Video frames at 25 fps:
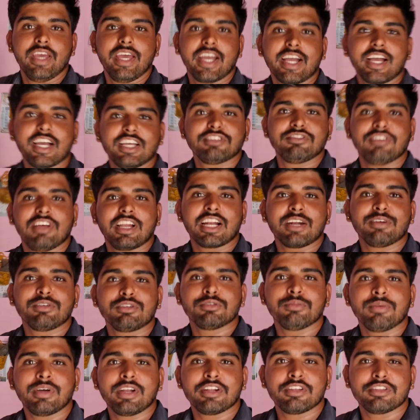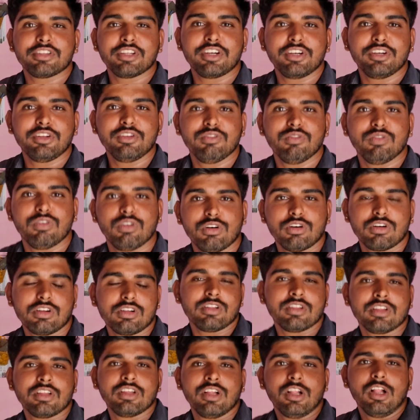है गाइस वेलकम टू माय अदर न्यू व्लॉग
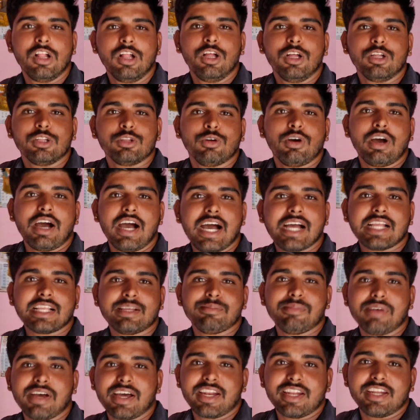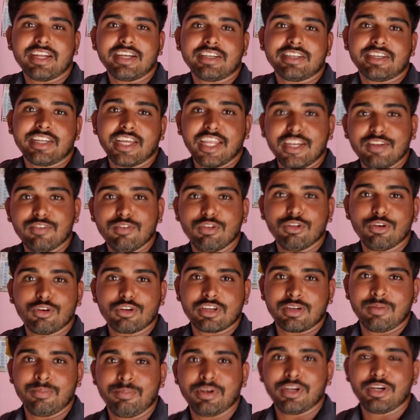तो आज हमारे टेन
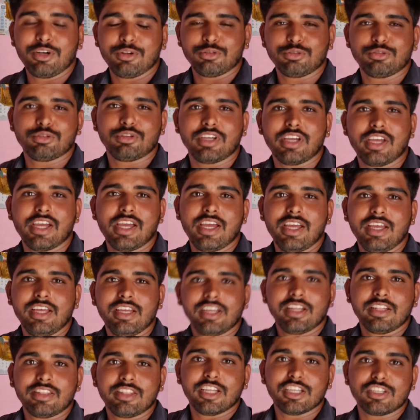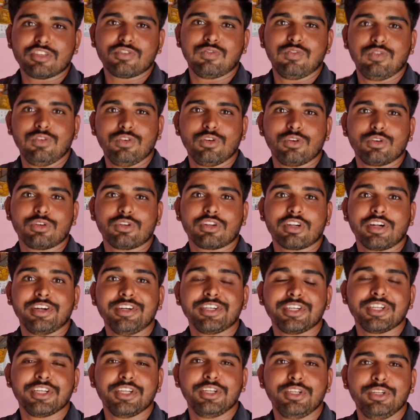व्लॉग कंप्लीट हो चुके हैं दस व्लॉग
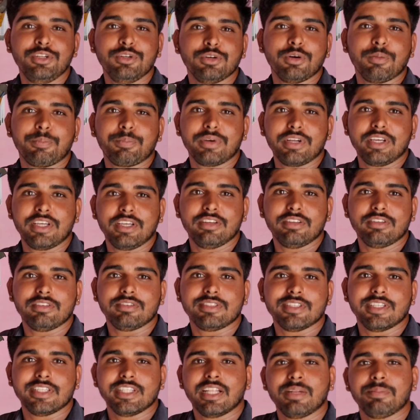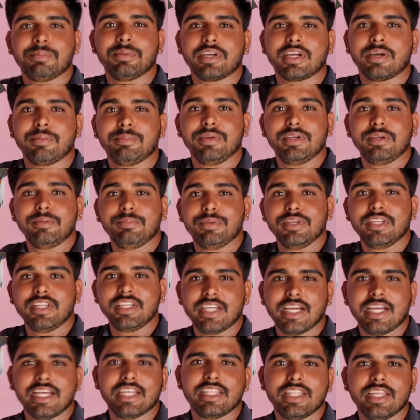कंटिन्यू अपने चैनल पे कभी भी
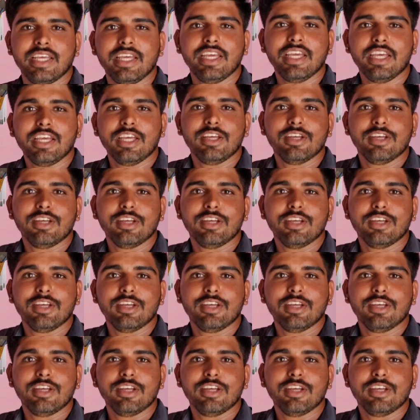नहीं आए थे